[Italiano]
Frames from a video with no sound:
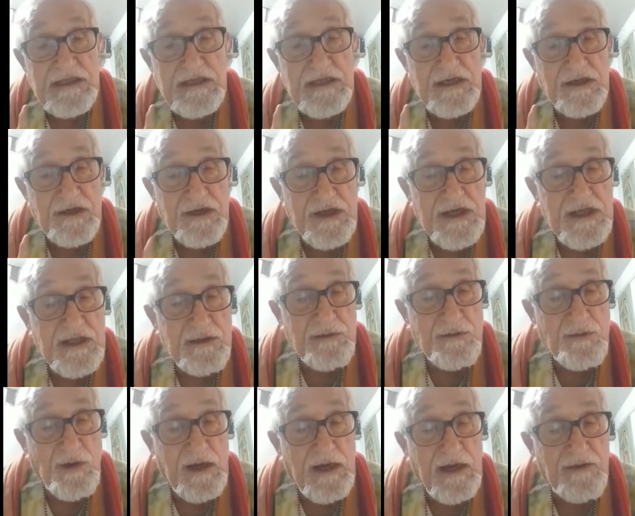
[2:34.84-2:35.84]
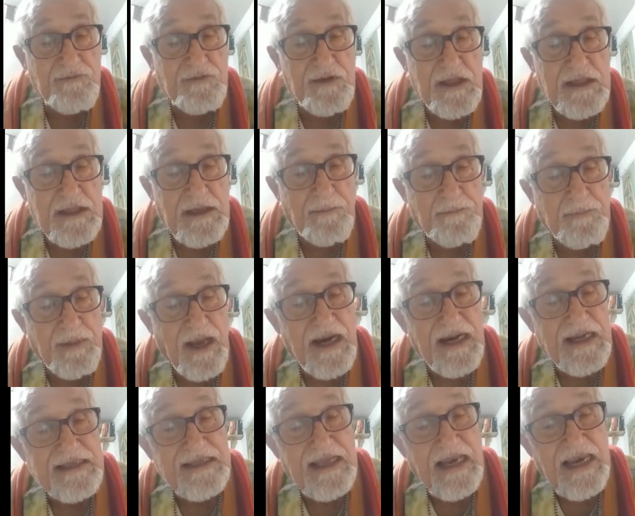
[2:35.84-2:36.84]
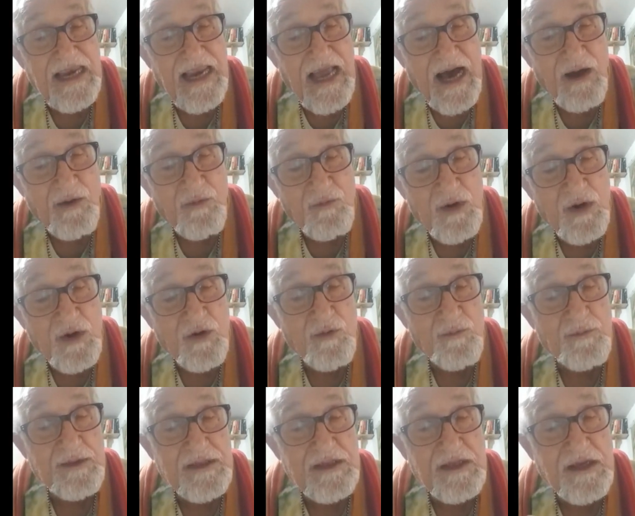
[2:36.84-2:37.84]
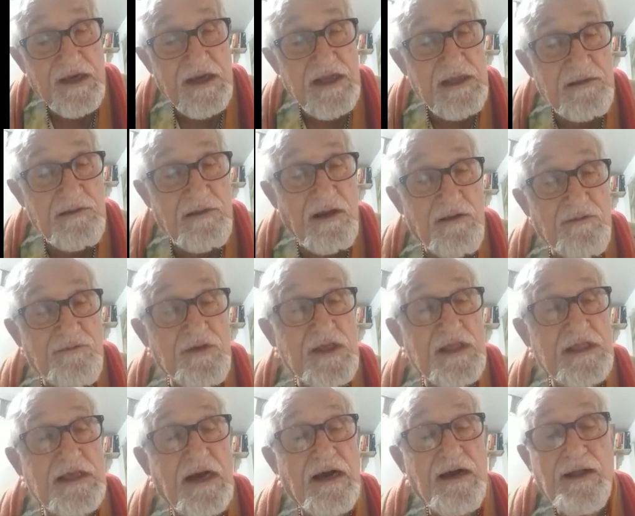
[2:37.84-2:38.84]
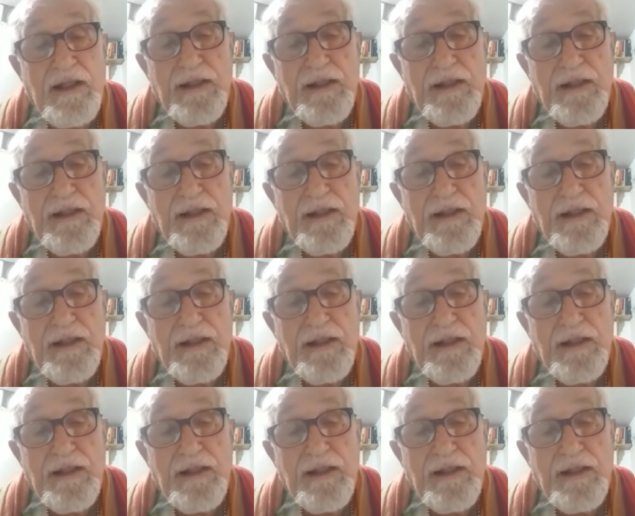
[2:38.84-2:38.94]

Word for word: diritto alla vita, parla dell'acqua come diritto alla vita,